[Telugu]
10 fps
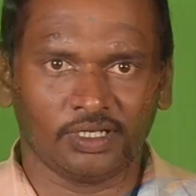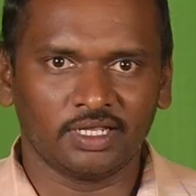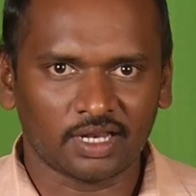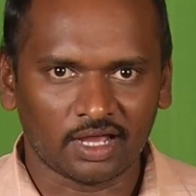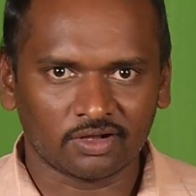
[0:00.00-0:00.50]

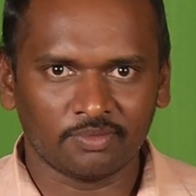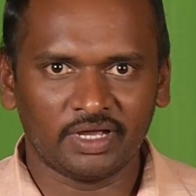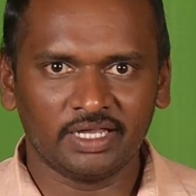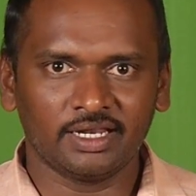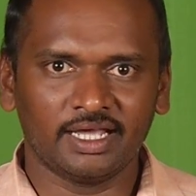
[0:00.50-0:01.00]
నేను నా యొక్క
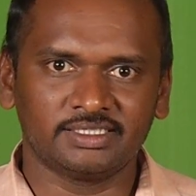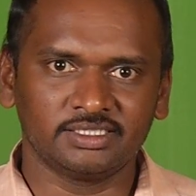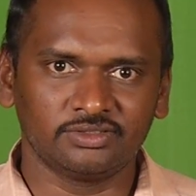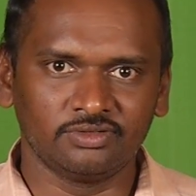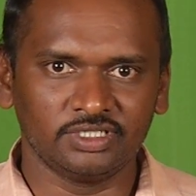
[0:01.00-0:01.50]
బైక్
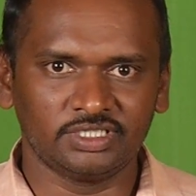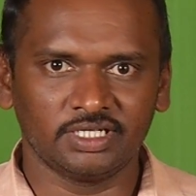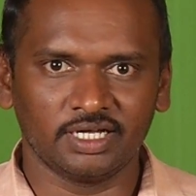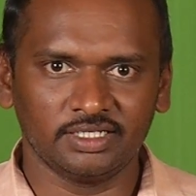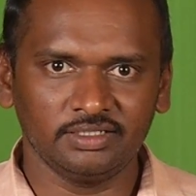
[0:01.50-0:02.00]
లైసెన్స్ గురించి
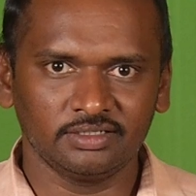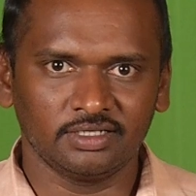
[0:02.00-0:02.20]
కానీ